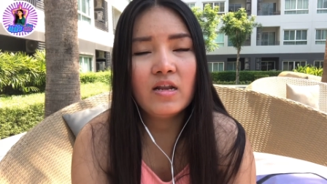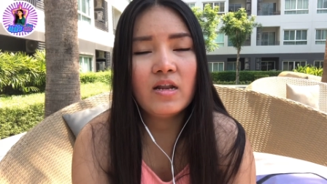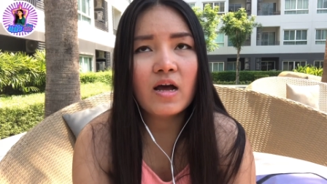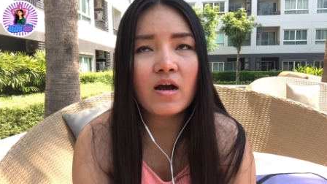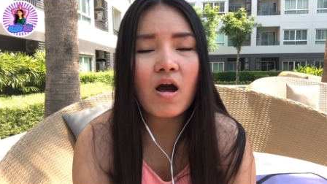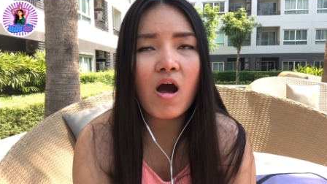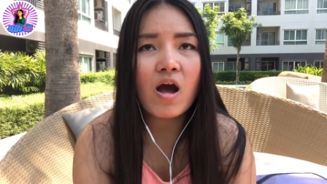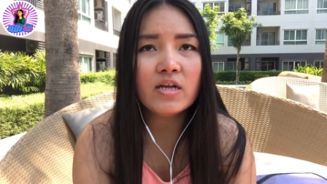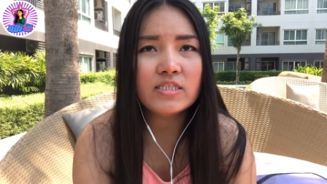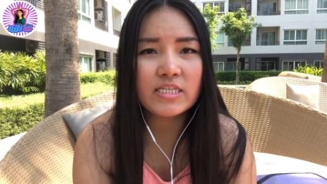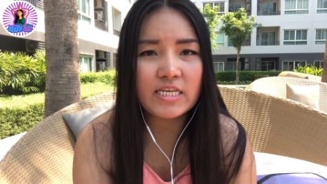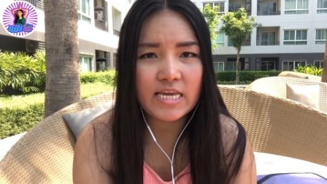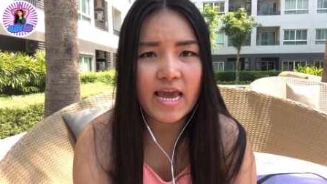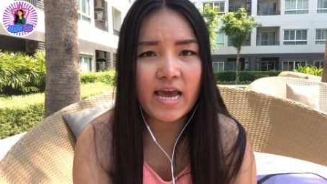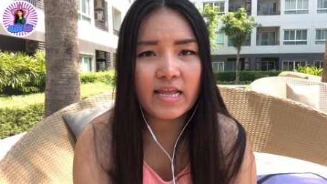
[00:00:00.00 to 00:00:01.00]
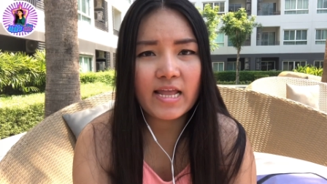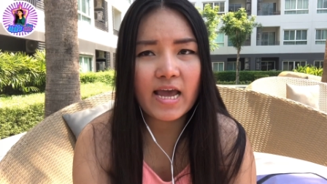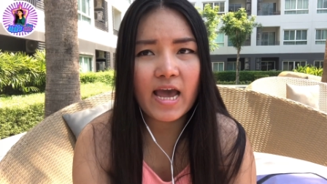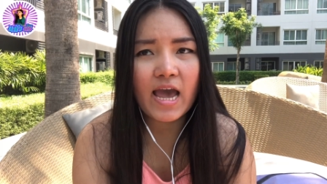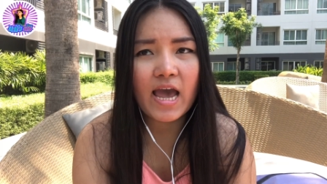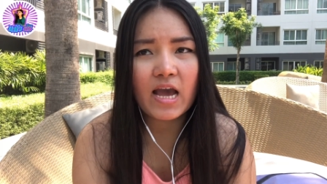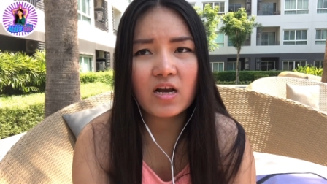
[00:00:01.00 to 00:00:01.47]
แล้วข้อเสีย
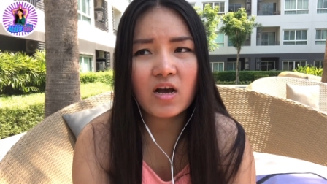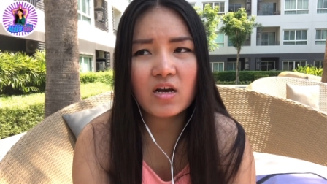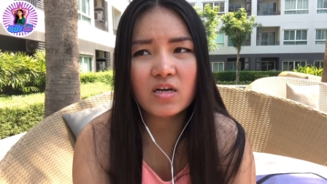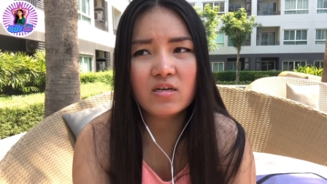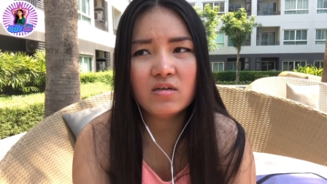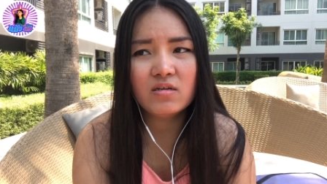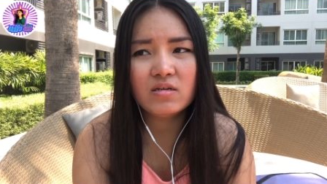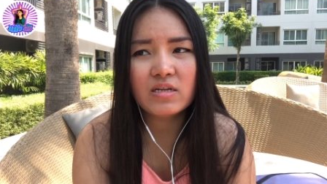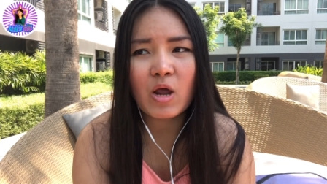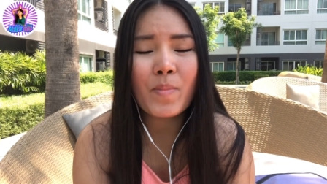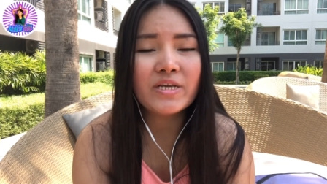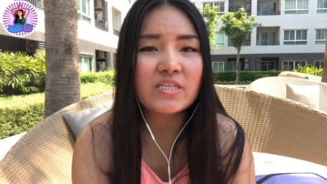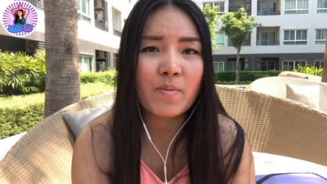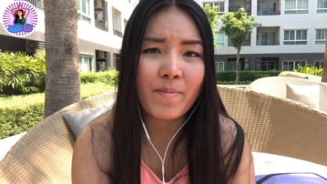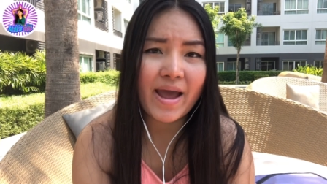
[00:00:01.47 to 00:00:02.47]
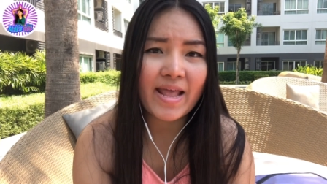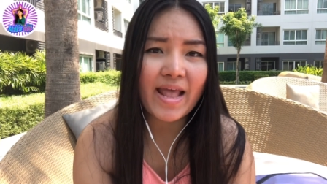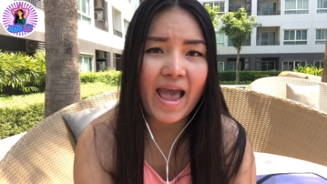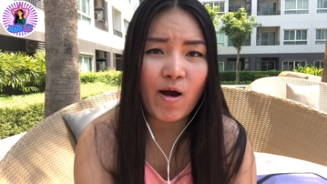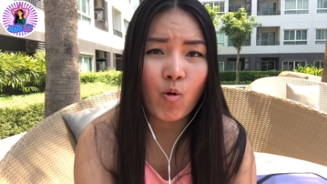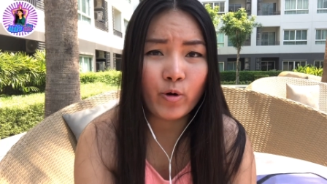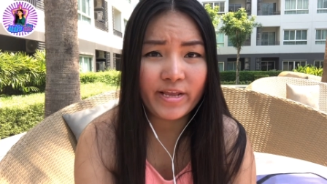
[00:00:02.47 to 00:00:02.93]
นะคะก็คือเราไม่สามารถ
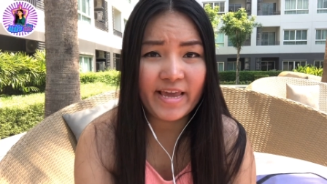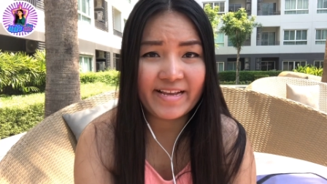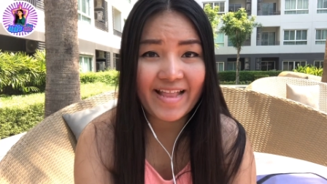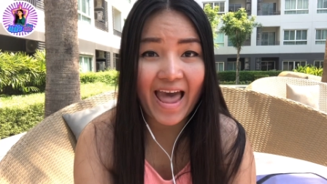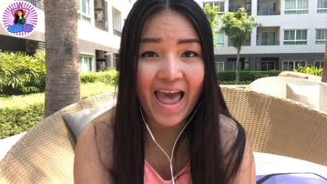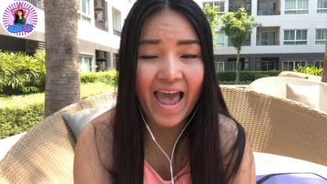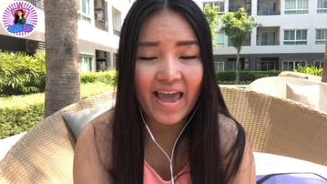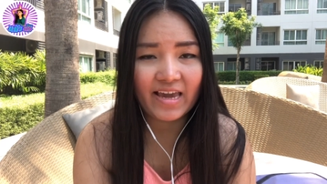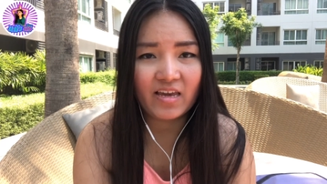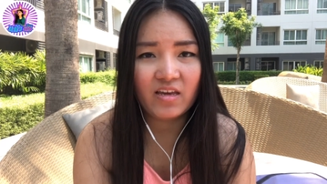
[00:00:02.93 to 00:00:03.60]
หาโฮสต์เองได้